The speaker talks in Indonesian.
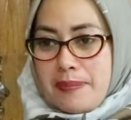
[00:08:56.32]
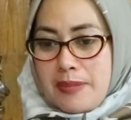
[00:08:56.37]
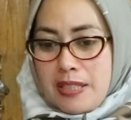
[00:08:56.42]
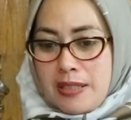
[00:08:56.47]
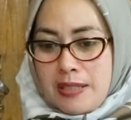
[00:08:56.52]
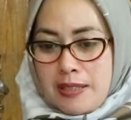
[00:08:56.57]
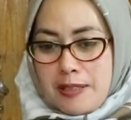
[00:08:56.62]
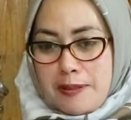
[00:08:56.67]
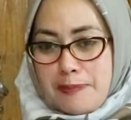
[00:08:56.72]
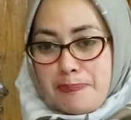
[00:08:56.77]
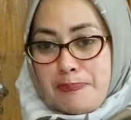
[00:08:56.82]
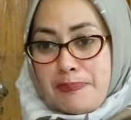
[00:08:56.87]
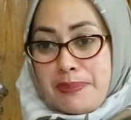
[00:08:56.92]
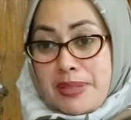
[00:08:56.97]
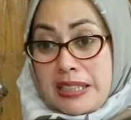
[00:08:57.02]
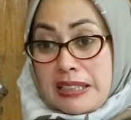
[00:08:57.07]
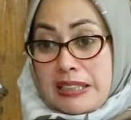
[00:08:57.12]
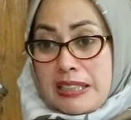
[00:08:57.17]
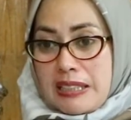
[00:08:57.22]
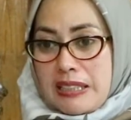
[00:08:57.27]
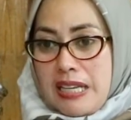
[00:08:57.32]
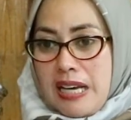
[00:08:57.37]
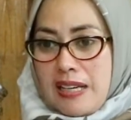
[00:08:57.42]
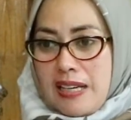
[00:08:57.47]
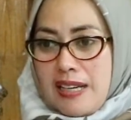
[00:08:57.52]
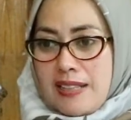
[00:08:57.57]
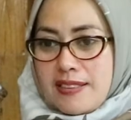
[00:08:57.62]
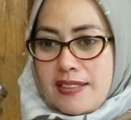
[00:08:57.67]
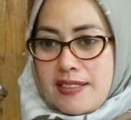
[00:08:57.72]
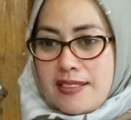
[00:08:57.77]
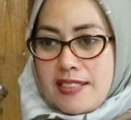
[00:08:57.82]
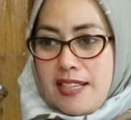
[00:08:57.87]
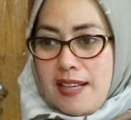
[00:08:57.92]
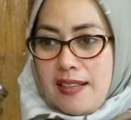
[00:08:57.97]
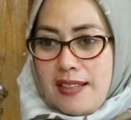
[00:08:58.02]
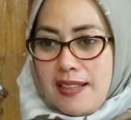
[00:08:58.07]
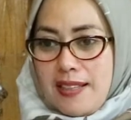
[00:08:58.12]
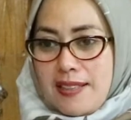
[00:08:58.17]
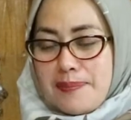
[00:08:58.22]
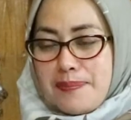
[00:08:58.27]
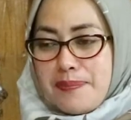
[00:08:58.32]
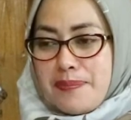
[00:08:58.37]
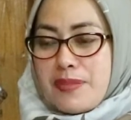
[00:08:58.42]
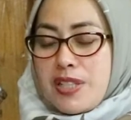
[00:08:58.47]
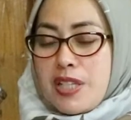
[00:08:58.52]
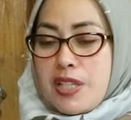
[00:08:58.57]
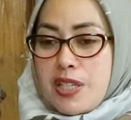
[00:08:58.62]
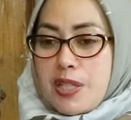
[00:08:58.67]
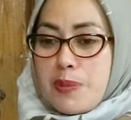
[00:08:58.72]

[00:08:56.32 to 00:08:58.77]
E, eh, perternakannya jalan, ya.